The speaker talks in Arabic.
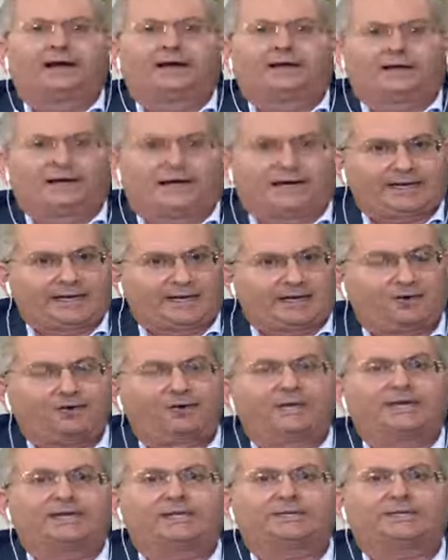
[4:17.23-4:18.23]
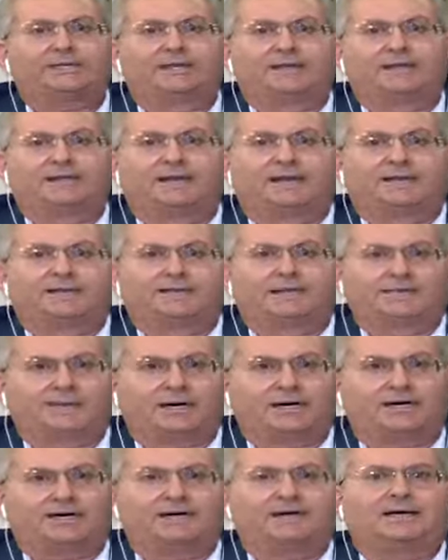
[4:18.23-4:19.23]
آه، أنا أناشد
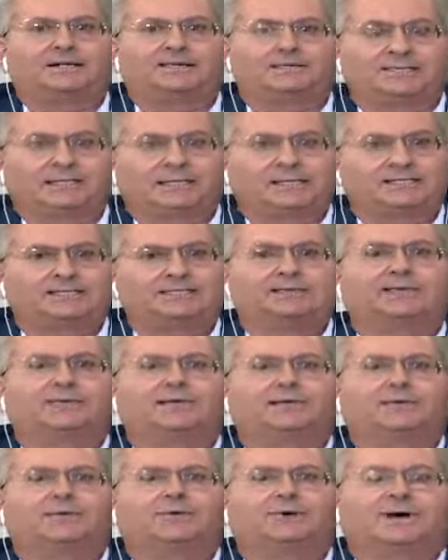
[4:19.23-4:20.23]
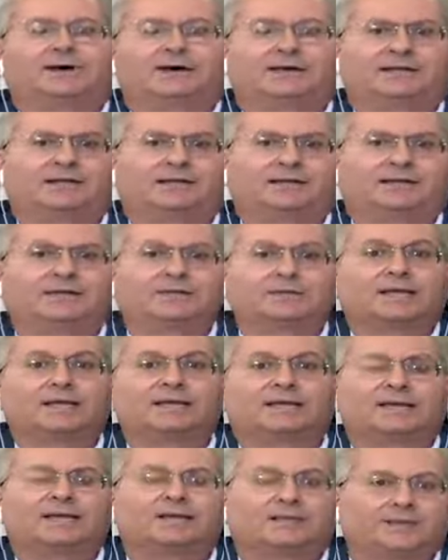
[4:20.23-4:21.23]
الطبقة السياسية
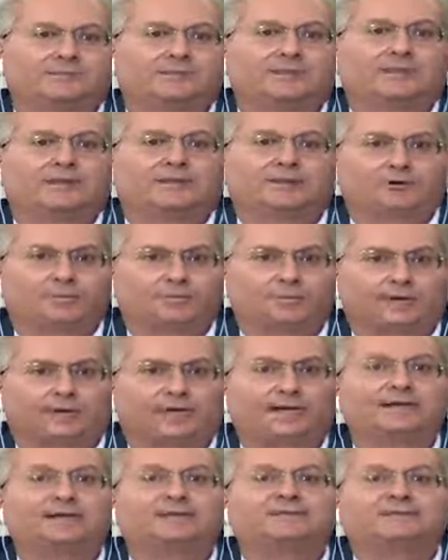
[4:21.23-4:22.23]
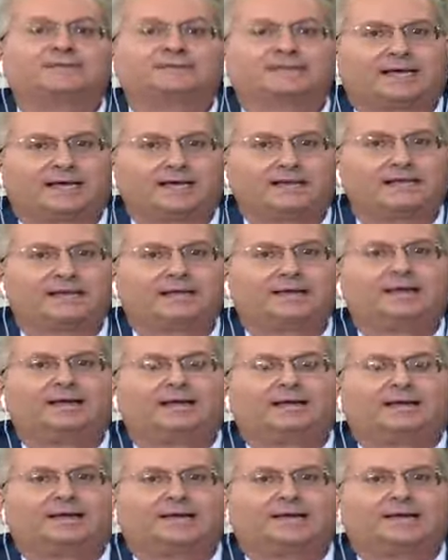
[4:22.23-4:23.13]
والكتل النيابية الكبرى أنها تستقيل